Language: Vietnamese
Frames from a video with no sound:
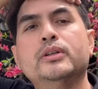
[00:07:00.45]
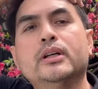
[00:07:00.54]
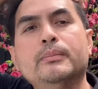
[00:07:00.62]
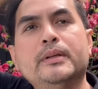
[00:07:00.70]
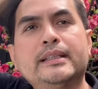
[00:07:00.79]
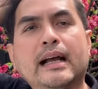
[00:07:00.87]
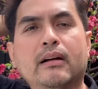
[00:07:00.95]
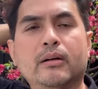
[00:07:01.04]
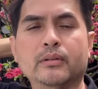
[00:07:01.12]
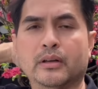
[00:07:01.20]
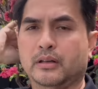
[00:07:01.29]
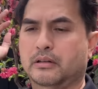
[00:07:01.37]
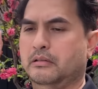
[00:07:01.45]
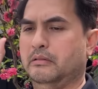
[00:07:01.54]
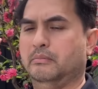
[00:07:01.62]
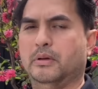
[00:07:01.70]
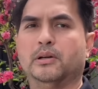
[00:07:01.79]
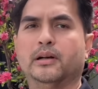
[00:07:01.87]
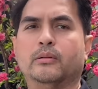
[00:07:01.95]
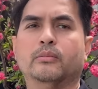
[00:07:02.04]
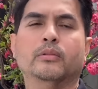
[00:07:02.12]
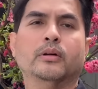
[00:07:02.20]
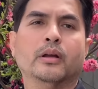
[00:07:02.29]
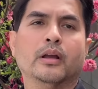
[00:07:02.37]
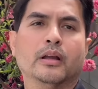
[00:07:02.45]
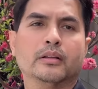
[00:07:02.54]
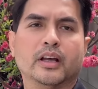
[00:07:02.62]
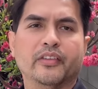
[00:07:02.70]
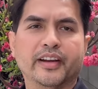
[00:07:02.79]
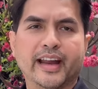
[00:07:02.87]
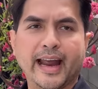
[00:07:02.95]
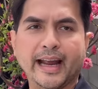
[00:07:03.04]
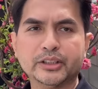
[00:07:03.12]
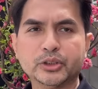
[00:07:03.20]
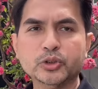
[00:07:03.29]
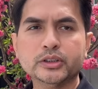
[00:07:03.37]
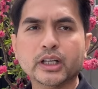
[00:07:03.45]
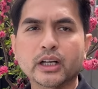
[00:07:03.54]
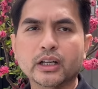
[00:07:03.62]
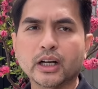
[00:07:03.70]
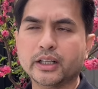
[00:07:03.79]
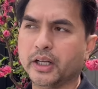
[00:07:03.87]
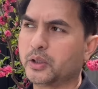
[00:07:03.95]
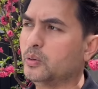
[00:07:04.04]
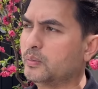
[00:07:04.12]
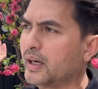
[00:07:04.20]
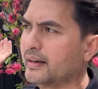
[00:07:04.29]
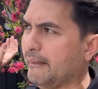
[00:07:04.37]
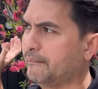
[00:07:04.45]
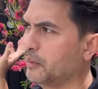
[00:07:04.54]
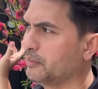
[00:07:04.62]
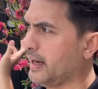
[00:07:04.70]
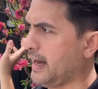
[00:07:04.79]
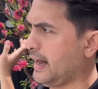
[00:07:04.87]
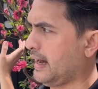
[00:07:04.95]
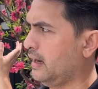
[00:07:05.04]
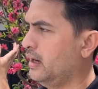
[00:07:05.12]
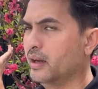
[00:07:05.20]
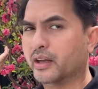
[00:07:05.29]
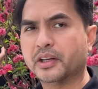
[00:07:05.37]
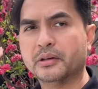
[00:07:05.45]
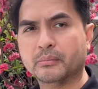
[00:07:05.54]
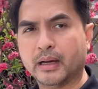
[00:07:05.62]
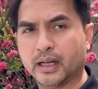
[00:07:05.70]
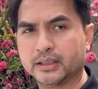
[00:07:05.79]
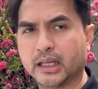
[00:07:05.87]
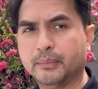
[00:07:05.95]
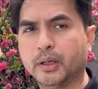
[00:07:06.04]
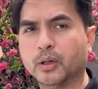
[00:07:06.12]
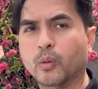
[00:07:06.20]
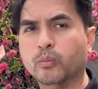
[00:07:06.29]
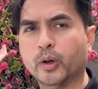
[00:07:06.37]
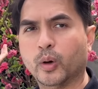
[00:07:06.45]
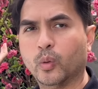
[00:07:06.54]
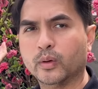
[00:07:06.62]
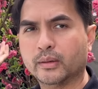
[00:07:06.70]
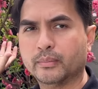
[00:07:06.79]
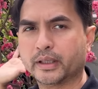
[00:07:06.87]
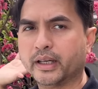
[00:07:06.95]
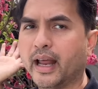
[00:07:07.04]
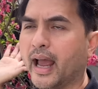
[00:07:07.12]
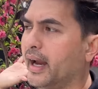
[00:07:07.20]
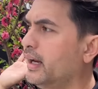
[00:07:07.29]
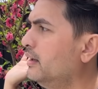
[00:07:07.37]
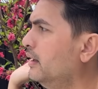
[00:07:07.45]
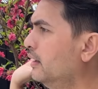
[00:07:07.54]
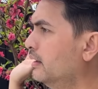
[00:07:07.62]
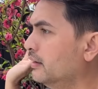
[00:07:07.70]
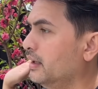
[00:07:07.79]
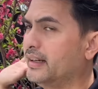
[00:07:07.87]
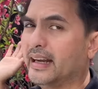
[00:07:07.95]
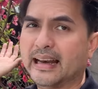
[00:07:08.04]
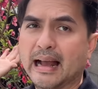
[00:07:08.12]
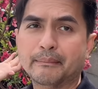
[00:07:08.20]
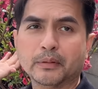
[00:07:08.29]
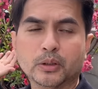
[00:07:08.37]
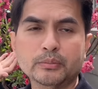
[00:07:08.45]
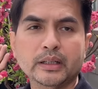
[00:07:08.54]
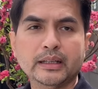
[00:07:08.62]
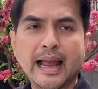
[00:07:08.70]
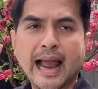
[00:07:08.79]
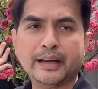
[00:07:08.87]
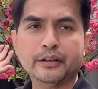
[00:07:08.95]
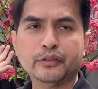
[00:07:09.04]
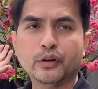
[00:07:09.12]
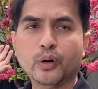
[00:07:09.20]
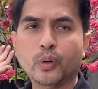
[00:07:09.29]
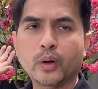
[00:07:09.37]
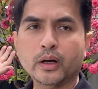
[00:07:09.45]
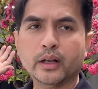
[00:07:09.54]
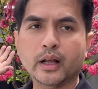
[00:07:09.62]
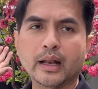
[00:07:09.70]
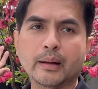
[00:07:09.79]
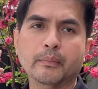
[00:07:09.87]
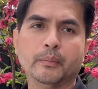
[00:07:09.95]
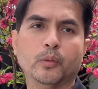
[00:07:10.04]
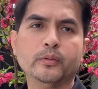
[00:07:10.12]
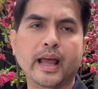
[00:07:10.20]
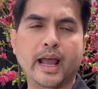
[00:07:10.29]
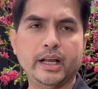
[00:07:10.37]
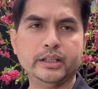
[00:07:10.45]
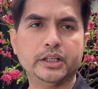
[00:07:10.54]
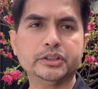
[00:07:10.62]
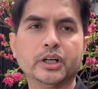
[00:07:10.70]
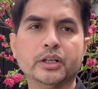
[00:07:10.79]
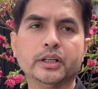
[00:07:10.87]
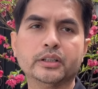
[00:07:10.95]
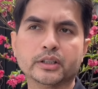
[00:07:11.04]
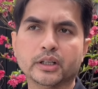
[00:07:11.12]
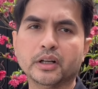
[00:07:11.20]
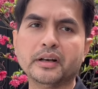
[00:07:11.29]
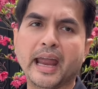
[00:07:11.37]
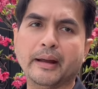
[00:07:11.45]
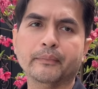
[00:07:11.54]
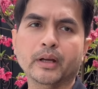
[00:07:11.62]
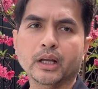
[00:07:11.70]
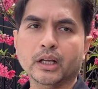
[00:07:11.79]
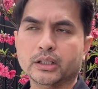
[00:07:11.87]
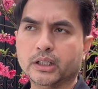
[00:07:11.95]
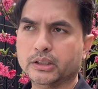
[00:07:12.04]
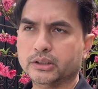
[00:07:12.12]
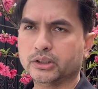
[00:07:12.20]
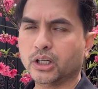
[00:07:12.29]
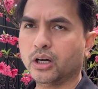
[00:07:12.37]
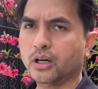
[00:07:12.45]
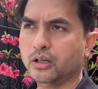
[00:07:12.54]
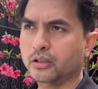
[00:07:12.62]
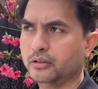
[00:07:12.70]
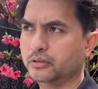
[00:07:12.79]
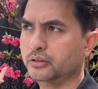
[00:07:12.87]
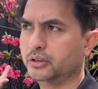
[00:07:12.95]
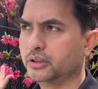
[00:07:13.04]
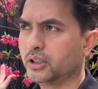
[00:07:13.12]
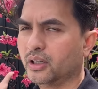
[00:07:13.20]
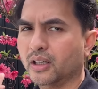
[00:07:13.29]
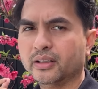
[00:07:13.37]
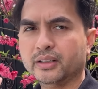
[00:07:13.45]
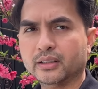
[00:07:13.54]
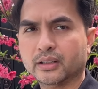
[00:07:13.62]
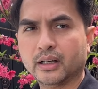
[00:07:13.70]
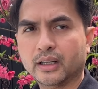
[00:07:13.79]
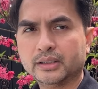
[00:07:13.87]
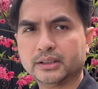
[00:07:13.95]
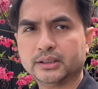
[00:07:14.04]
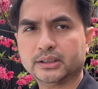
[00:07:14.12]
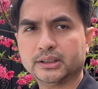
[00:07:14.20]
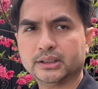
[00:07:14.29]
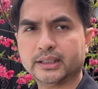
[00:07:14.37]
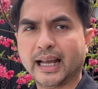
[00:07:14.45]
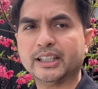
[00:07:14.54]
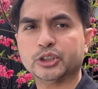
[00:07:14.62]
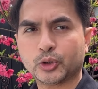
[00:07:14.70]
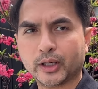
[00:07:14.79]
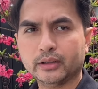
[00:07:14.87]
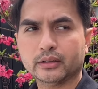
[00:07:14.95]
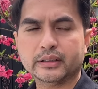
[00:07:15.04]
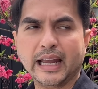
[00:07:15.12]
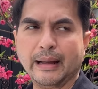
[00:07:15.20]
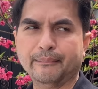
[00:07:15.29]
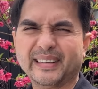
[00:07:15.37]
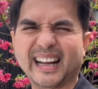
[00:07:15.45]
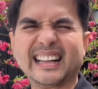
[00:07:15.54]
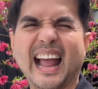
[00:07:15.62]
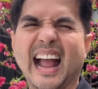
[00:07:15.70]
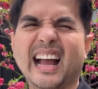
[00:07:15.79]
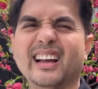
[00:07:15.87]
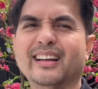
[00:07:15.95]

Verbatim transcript: á, biết sao không? Không không. Tại vì hái xuống chân á thì cũng rất đẹp trong nhà, nhưng mà nó sẽ bị rụng bị uổng lắm. Cái để á thì ngày nào mình cũng đi ra đi vô á, nên là mình muốn để để cho nhìn cho nó đẹp, nhìn cho cho nó à, giải stress, giảm căng thẳng.